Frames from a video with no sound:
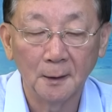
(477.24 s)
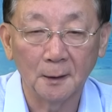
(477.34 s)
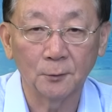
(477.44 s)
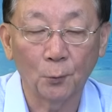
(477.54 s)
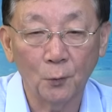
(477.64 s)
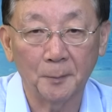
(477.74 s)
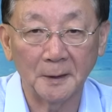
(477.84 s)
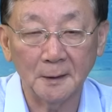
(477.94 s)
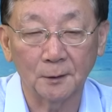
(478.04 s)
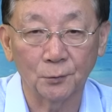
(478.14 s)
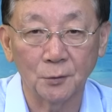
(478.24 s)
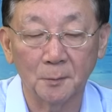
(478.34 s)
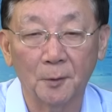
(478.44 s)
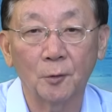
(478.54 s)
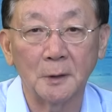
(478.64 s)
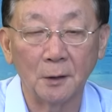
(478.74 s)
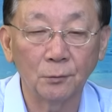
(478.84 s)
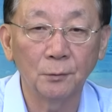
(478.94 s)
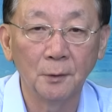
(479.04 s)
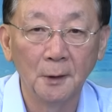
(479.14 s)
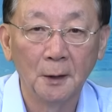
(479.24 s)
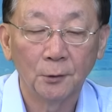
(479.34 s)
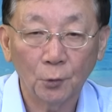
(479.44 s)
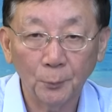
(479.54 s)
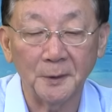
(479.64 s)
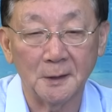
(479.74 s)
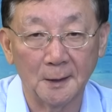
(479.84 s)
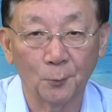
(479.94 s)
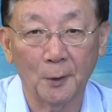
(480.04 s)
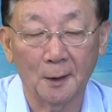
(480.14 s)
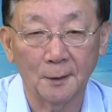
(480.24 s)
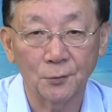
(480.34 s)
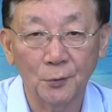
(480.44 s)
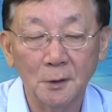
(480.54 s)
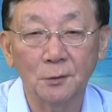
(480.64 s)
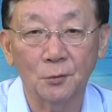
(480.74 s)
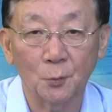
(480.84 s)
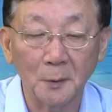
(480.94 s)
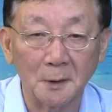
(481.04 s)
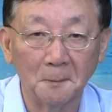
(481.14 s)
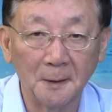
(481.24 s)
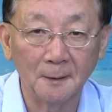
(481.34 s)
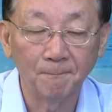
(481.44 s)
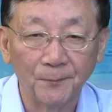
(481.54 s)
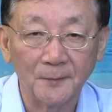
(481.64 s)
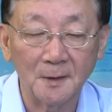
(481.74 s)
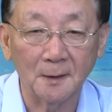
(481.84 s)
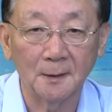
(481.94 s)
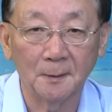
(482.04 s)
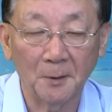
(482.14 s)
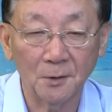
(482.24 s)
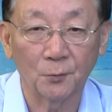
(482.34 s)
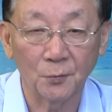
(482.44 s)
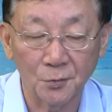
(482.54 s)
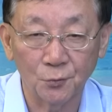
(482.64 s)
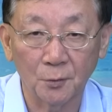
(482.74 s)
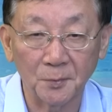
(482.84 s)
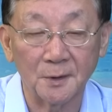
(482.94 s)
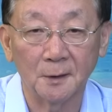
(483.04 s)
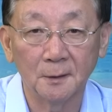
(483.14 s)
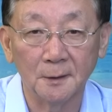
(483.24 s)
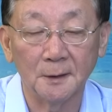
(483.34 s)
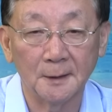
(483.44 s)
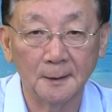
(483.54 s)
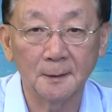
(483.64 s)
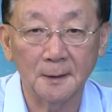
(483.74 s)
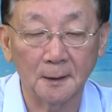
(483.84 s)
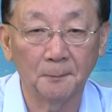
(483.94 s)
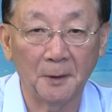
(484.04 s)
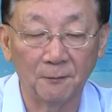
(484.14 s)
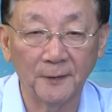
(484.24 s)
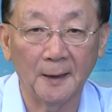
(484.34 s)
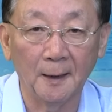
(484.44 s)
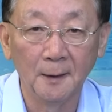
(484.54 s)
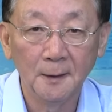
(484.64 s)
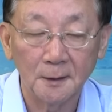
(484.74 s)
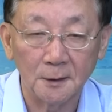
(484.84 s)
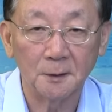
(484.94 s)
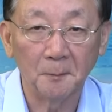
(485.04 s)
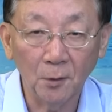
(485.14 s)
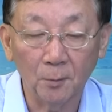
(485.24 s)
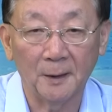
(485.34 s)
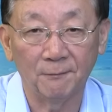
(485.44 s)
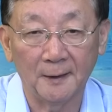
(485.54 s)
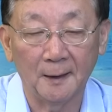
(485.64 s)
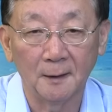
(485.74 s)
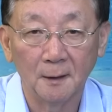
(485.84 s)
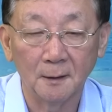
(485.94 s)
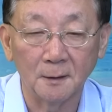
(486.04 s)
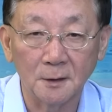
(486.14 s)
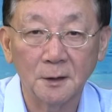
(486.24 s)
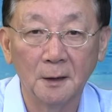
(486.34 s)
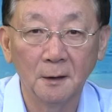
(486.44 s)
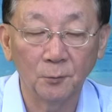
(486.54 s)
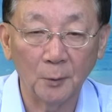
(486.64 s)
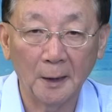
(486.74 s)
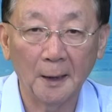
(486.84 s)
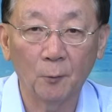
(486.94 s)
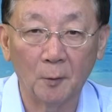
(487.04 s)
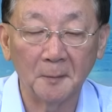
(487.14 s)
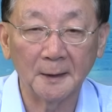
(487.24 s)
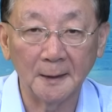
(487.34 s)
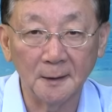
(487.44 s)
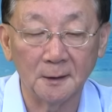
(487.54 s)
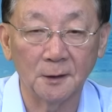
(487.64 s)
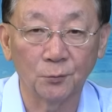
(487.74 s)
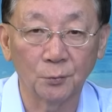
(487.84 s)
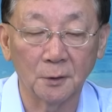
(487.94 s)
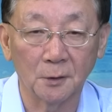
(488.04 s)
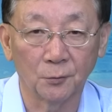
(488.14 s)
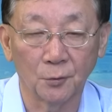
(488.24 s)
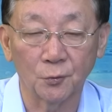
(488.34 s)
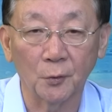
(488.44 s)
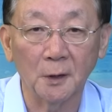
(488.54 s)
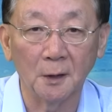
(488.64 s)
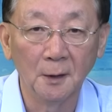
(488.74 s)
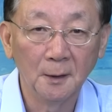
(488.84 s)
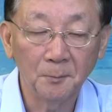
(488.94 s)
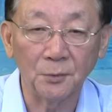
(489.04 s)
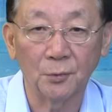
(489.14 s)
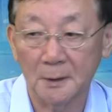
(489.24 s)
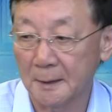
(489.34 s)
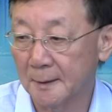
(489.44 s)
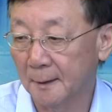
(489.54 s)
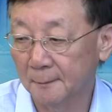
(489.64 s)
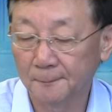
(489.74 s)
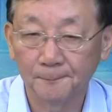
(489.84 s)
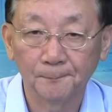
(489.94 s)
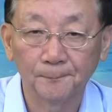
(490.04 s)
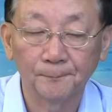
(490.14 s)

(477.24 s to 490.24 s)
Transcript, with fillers: 通货膨胀的东西，包括人工，都比以前贵了。所以这就是为什么这个保险公司说不行，以前的这个保费啊，已经没有办法支撑原来我们给你提出的这种东西，所以必须要涨价。三